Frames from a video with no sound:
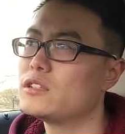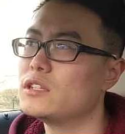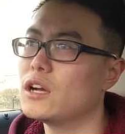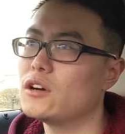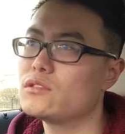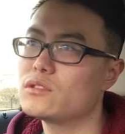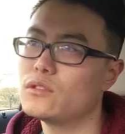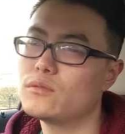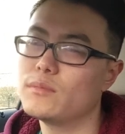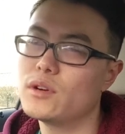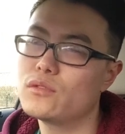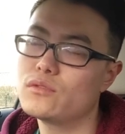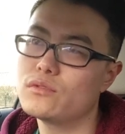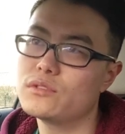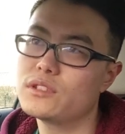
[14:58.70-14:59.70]
然后从
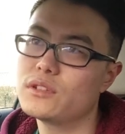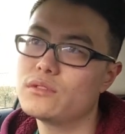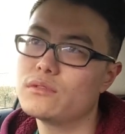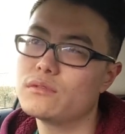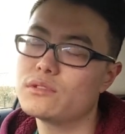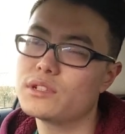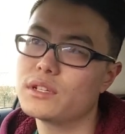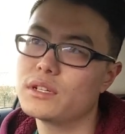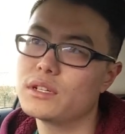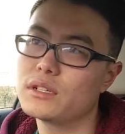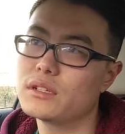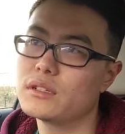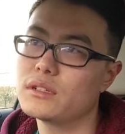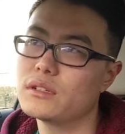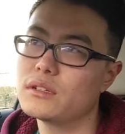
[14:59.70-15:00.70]
蒙古进入这
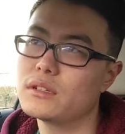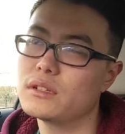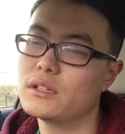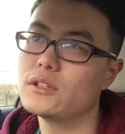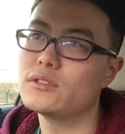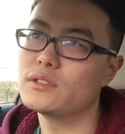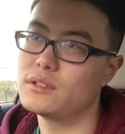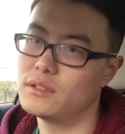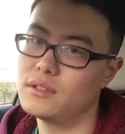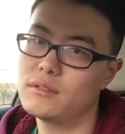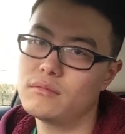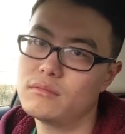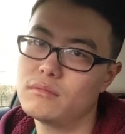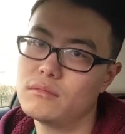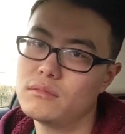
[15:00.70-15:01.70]
个俄罗
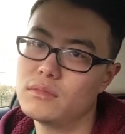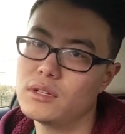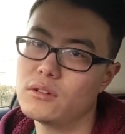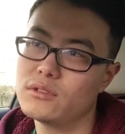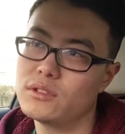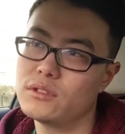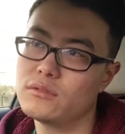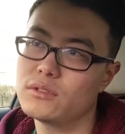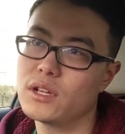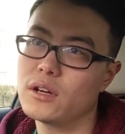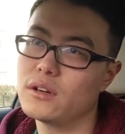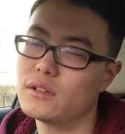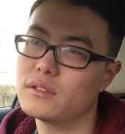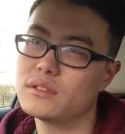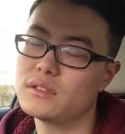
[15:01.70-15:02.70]
斯，然后进入到
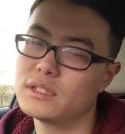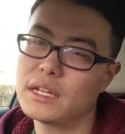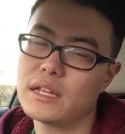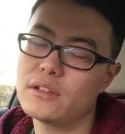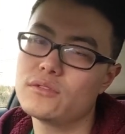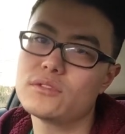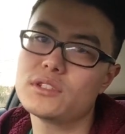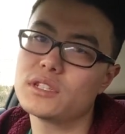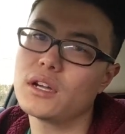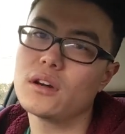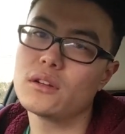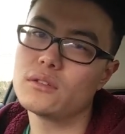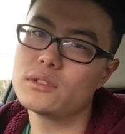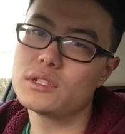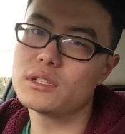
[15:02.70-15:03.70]
俄罗斯，大家就知道了。我